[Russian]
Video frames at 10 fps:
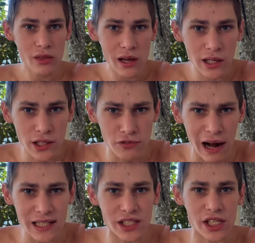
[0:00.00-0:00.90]

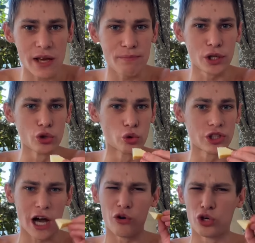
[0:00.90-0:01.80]
27 минут.
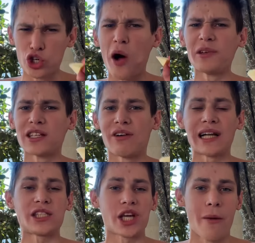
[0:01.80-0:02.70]
Я говорю, ровно
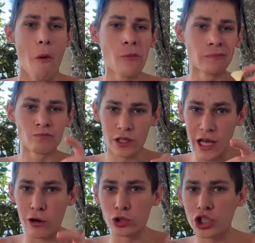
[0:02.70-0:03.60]
27. Я
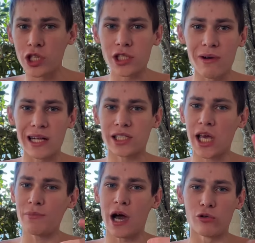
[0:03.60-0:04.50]
говорю, через
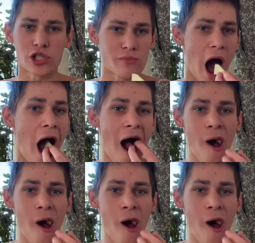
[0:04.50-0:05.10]
27 я у тебя.